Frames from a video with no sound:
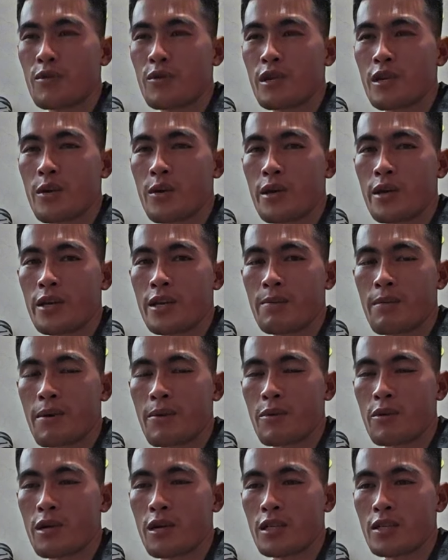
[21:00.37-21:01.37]
kung ikaw ay hindi pa
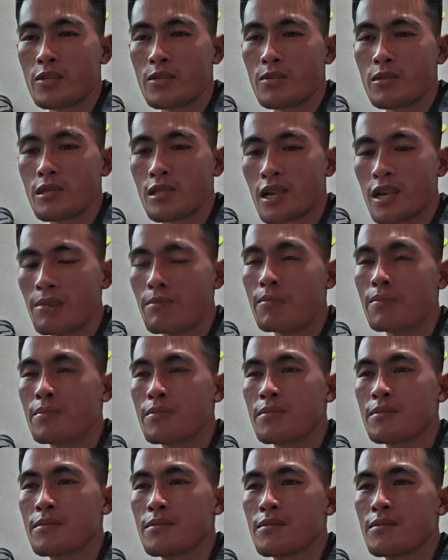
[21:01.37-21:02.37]
po nakasubscribe
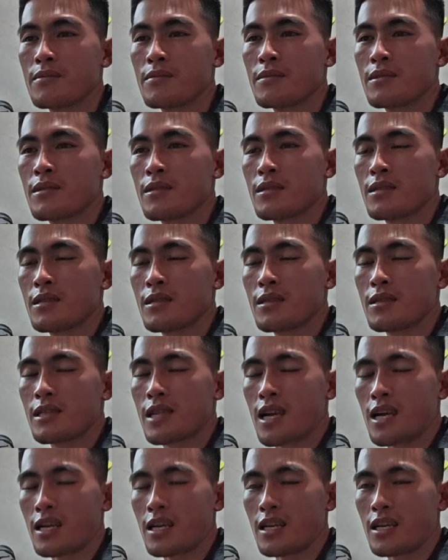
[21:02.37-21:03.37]

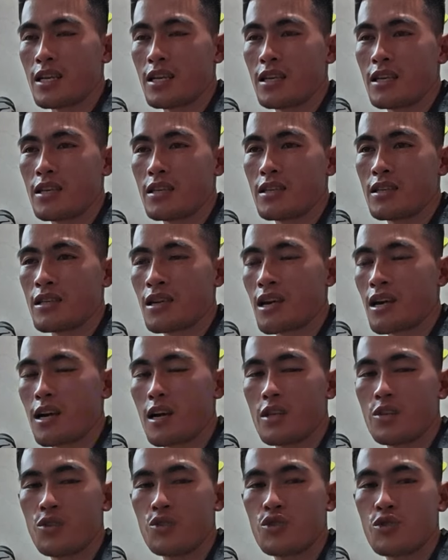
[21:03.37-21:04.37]
sa ating
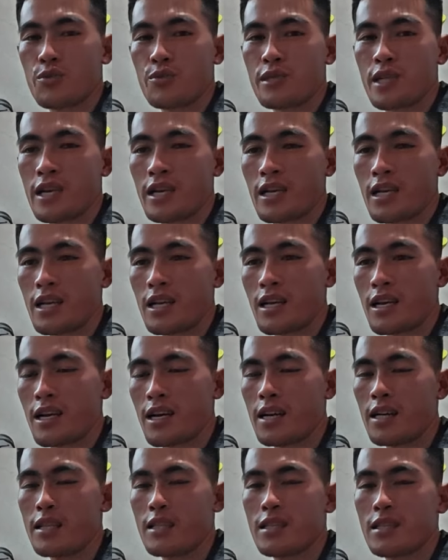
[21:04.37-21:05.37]
uh, YouTube channel.
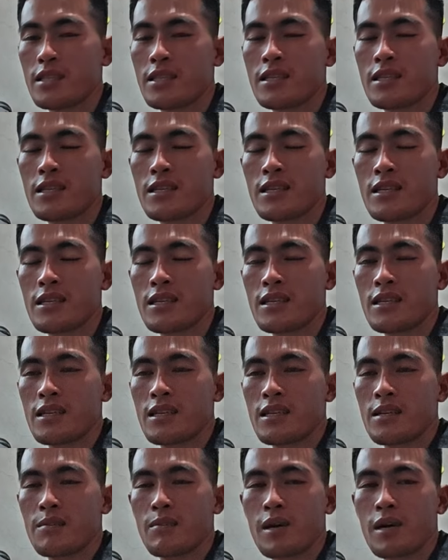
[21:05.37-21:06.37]
At
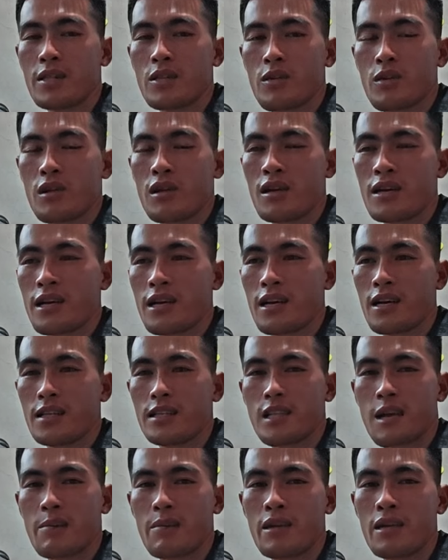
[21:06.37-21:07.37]
mga tol, uh,
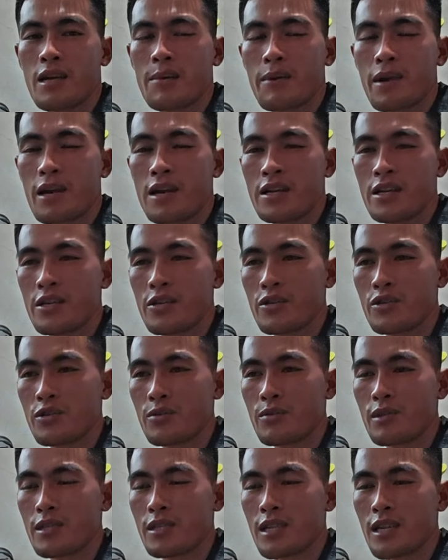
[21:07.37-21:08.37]
sabi nga pala ni
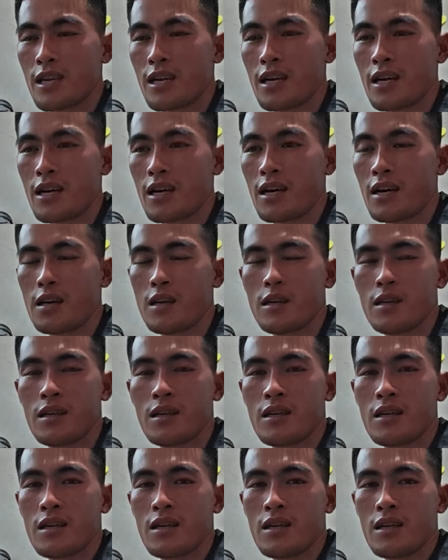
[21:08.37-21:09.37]
YouTube na sa
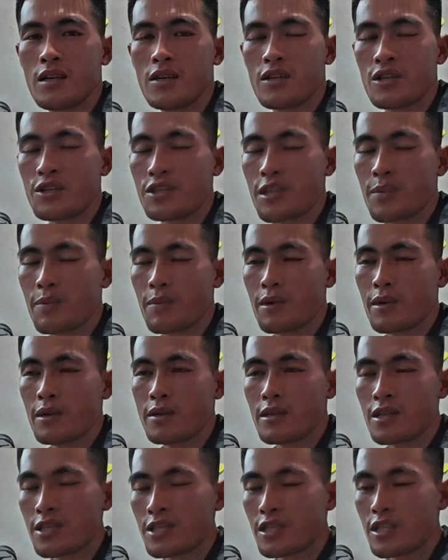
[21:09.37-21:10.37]

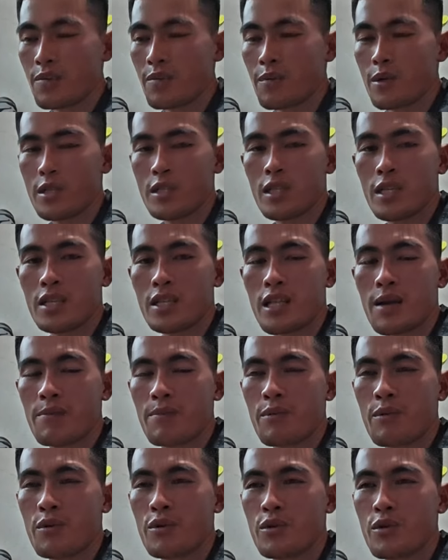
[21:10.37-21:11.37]
30%, 30% lang
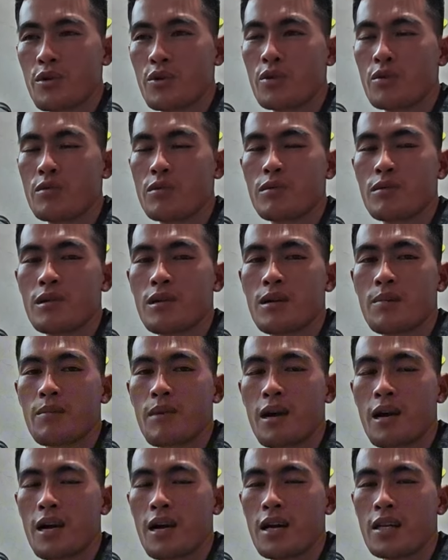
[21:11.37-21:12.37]
po yung
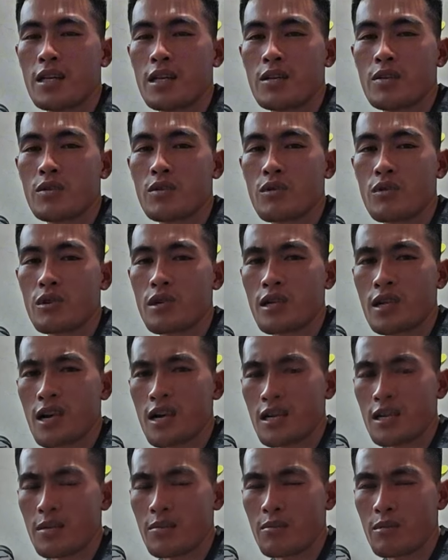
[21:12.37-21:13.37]
mga nanonood ng
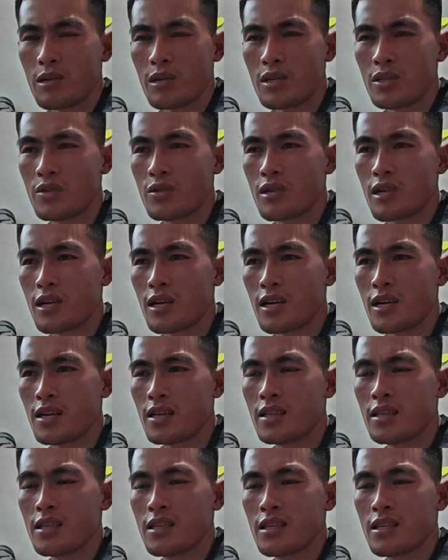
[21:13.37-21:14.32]
ating video na